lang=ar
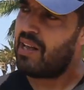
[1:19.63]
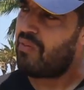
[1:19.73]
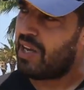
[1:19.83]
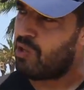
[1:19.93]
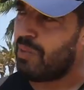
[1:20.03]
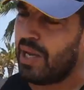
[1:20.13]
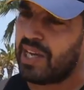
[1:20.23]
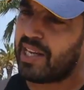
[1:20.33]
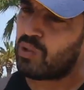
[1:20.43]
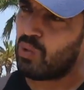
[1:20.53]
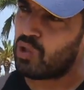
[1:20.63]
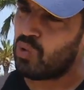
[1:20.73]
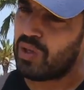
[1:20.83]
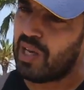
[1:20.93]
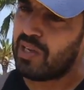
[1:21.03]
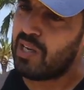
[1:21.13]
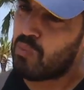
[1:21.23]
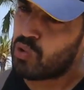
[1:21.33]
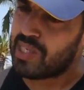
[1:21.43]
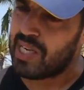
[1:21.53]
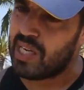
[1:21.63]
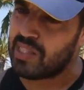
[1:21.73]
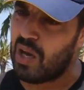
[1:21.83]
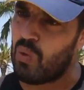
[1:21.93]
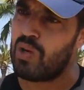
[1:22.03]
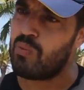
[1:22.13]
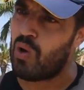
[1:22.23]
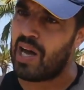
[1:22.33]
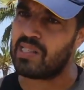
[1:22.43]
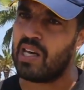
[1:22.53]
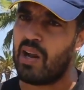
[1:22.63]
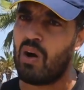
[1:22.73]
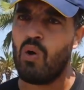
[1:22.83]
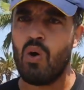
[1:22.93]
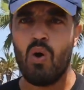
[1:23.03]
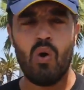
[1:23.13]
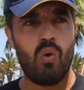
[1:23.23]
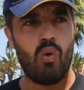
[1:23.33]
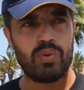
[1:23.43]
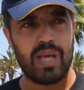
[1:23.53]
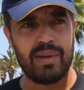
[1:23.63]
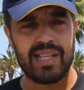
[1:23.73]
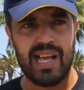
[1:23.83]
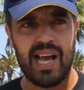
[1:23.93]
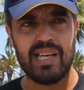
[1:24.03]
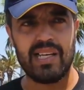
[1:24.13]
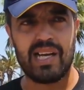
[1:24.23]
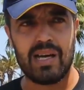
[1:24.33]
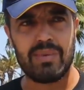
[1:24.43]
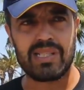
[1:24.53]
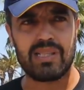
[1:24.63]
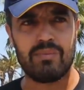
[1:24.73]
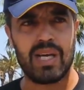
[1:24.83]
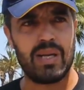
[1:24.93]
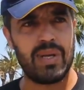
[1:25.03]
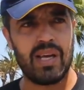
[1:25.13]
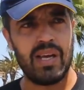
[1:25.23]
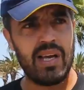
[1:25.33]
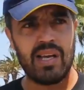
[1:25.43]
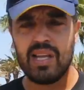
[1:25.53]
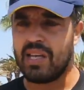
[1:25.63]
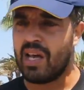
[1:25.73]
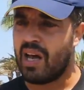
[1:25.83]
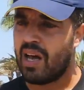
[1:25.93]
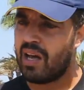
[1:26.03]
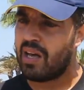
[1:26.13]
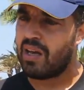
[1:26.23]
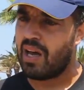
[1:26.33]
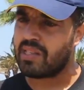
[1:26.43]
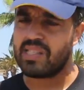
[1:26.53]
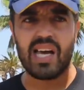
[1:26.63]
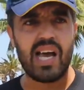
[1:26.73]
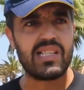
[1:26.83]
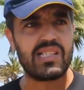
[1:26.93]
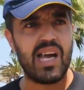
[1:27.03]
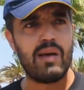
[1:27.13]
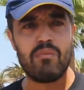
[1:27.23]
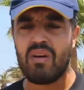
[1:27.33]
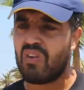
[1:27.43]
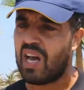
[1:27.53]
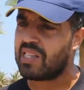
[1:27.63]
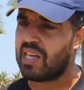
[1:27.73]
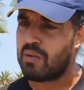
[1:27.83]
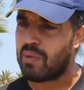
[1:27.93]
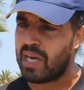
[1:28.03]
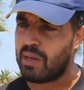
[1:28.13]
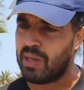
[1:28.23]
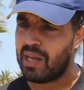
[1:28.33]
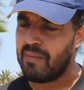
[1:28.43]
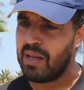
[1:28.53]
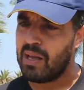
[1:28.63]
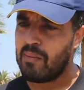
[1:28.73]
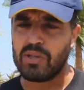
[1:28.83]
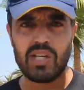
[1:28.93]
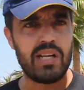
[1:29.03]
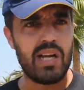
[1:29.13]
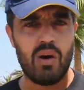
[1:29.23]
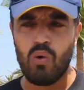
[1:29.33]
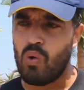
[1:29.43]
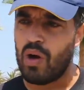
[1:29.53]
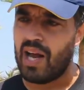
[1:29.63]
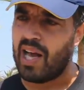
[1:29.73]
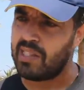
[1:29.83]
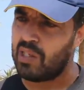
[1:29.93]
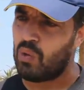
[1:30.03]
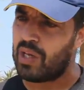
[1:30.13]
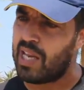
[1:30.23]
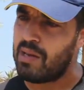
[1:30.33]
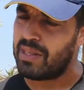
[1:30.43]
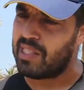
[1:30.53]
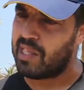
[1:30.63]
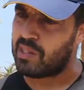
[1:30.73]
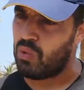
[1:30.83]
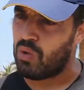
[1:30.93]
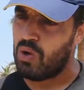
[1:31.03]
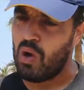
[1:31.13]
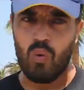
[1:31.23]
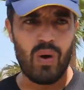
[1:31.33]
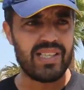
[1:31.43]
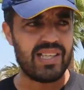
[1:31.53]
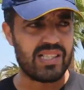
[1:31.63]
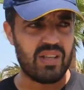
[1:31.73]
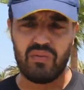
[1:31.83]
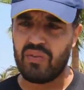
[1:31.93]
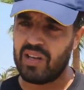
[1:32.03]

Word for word: فاليوم حنا كنتوجه هنا للمسانده وللمؤازره وبطبيعه الحال حنا كمرصد مغربي لان الثقه التامه في القضاء المغربي باش انه غادي يقول الكلمه ديالته وغادي ينصف